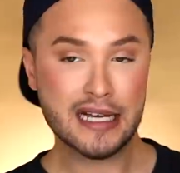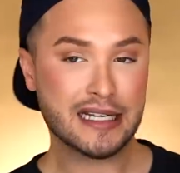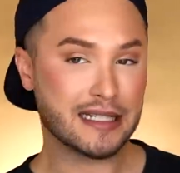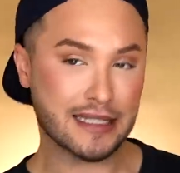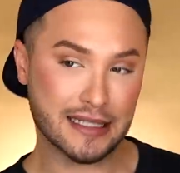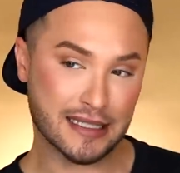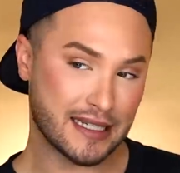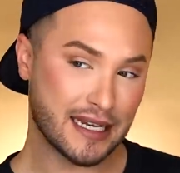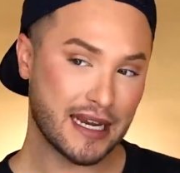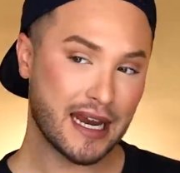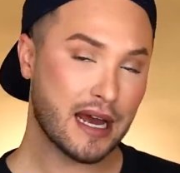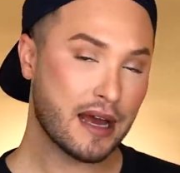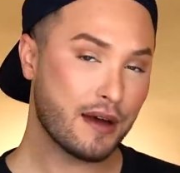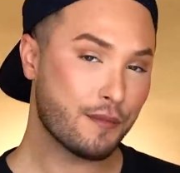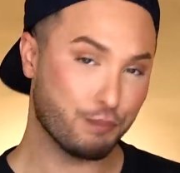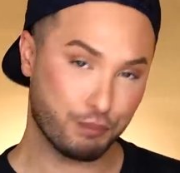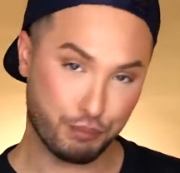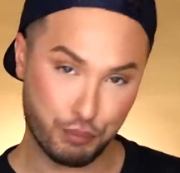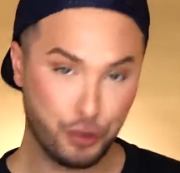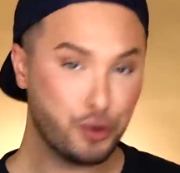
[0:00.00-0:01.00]
sehr
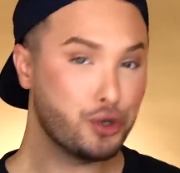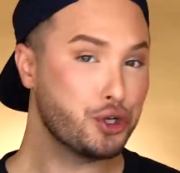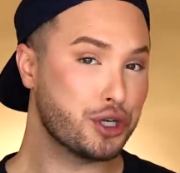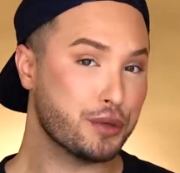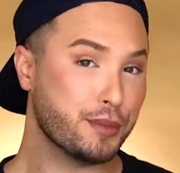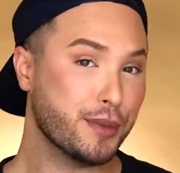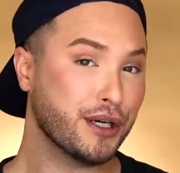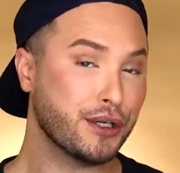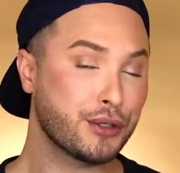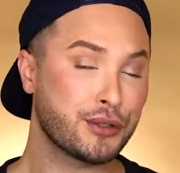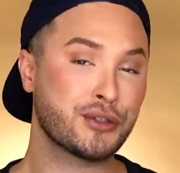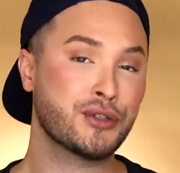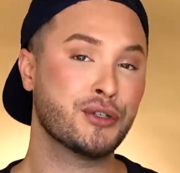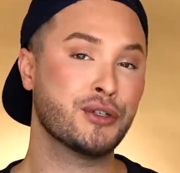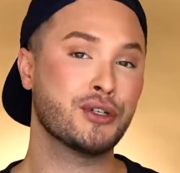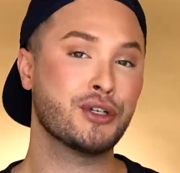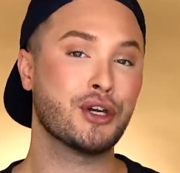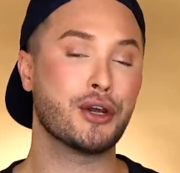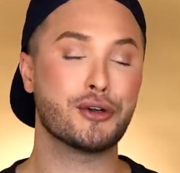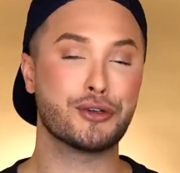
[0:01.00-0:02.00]
bunt
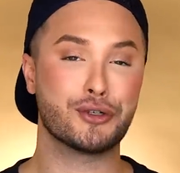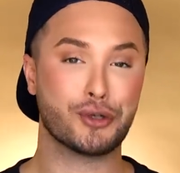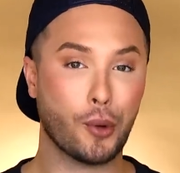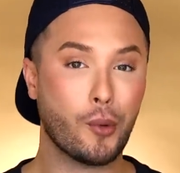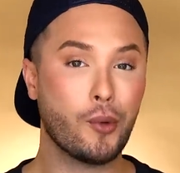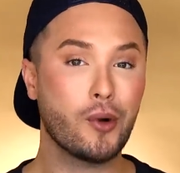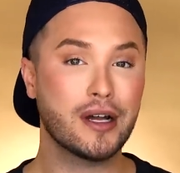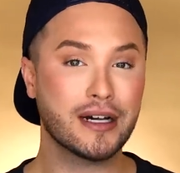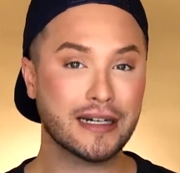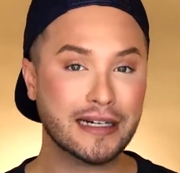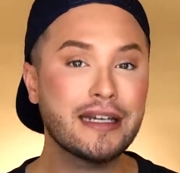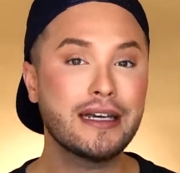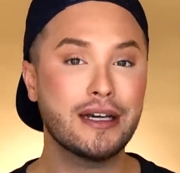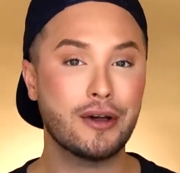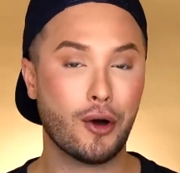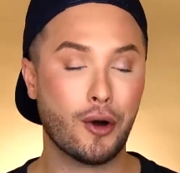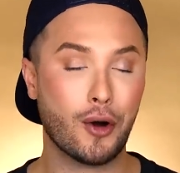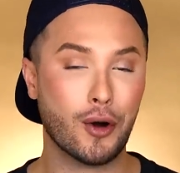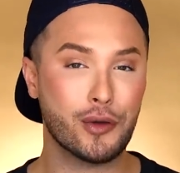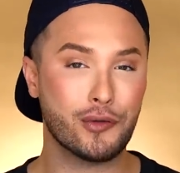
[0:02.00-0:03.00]
gemixten
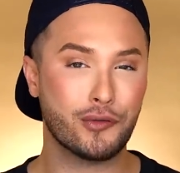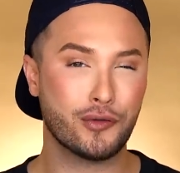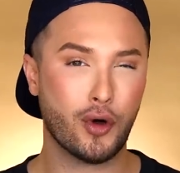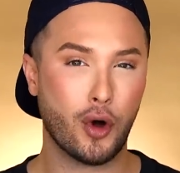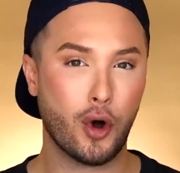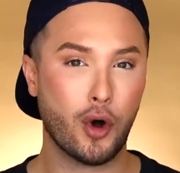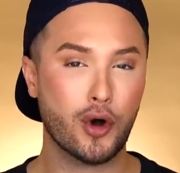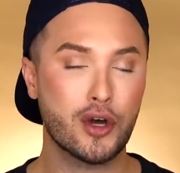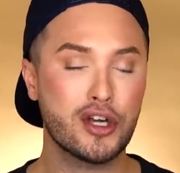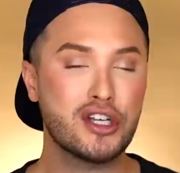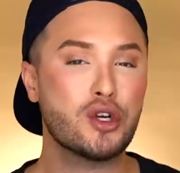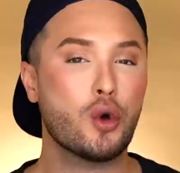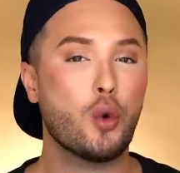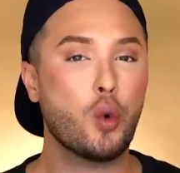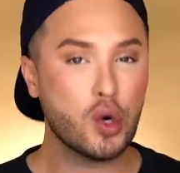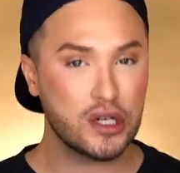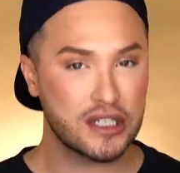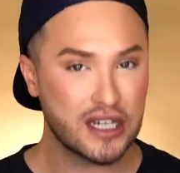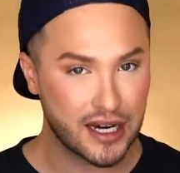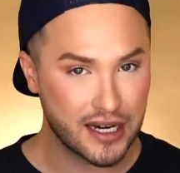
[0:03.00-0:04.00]
Drogerie-Haul für euch
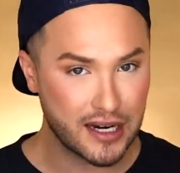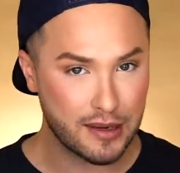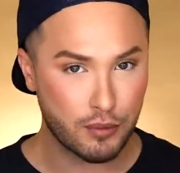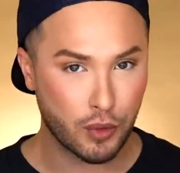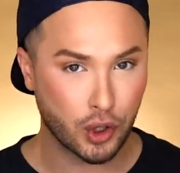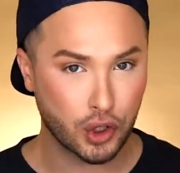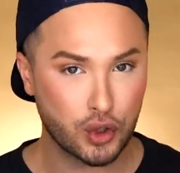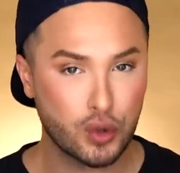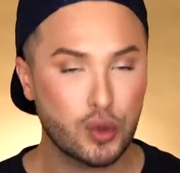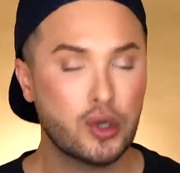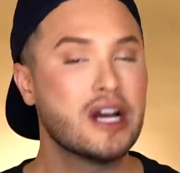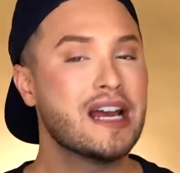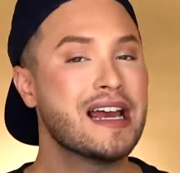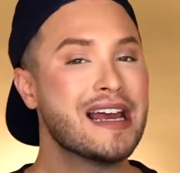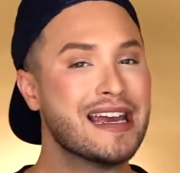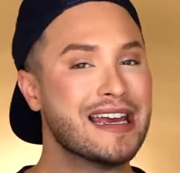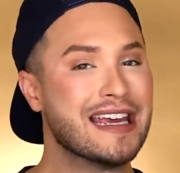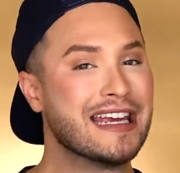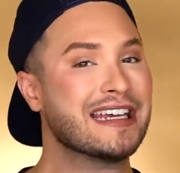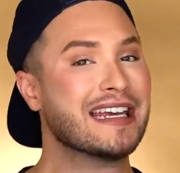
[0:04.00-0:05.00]
unter dem Motto,
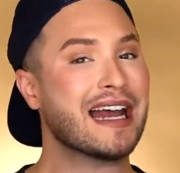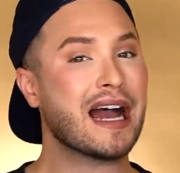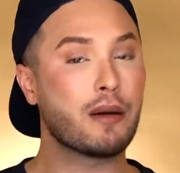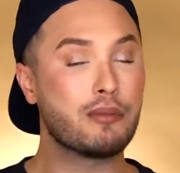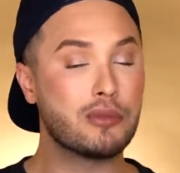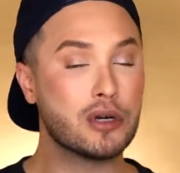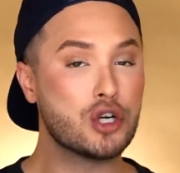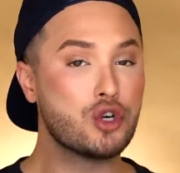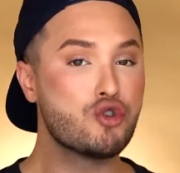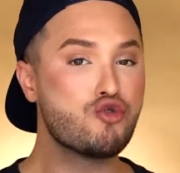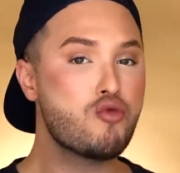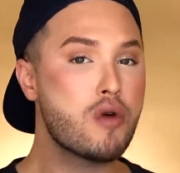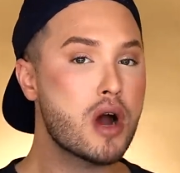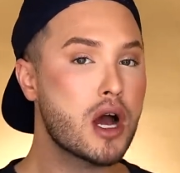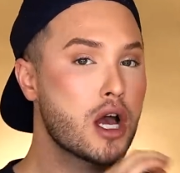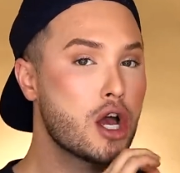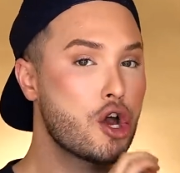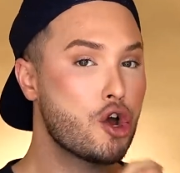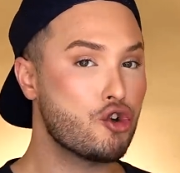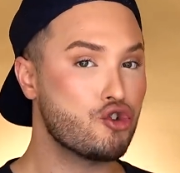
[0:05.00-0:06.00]
ich habe nur
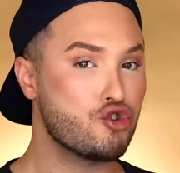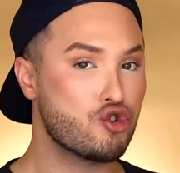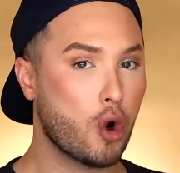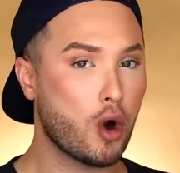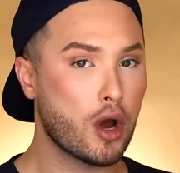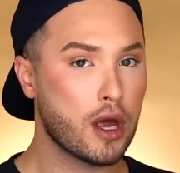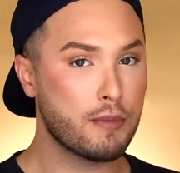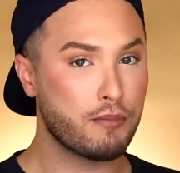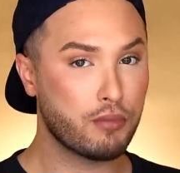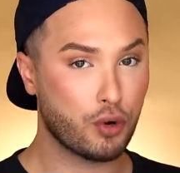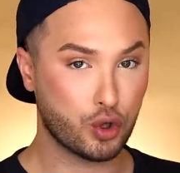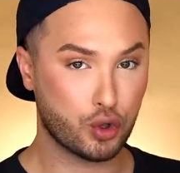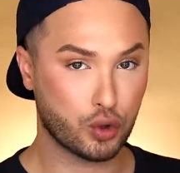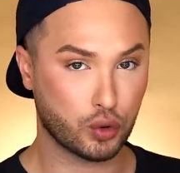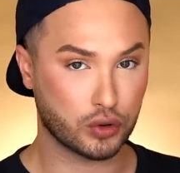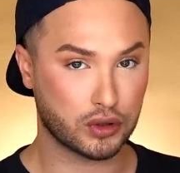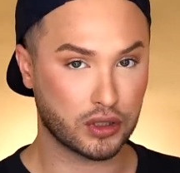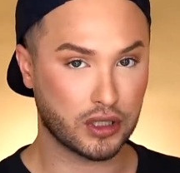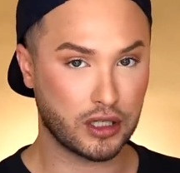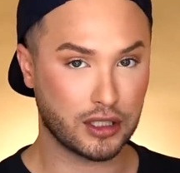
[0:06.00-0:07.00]
neue
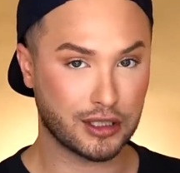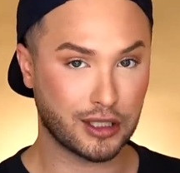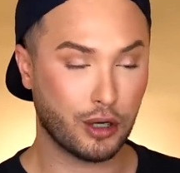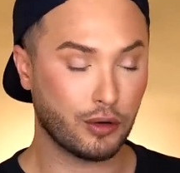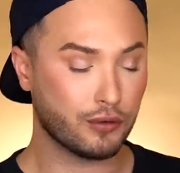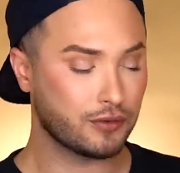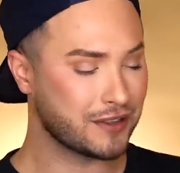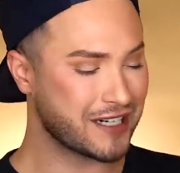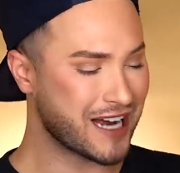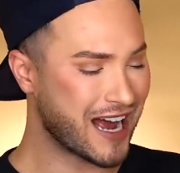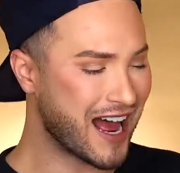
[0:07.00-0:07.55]
Produkte gekauft.